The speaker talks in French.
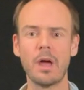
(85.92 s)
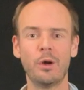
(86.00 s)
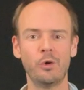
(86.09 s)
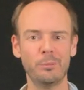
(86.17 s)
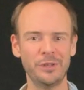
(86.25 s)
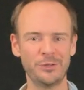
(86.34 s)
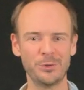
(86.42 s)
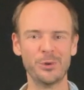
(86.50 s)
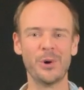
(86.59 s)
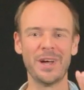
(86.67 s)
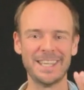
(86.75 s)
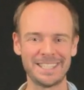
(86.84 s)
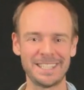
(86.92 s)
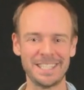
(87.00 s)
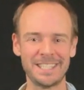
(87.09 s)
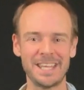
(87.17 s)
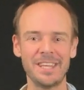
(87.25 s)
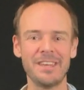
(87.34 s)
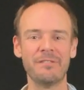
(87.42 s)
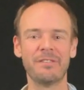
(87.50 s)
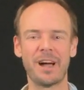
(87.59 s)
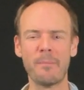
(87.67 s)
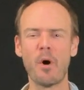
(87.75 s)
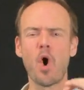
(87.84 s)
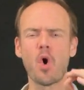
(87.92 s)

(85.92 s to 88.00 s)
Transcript: Le Mizuno STZ est vraiment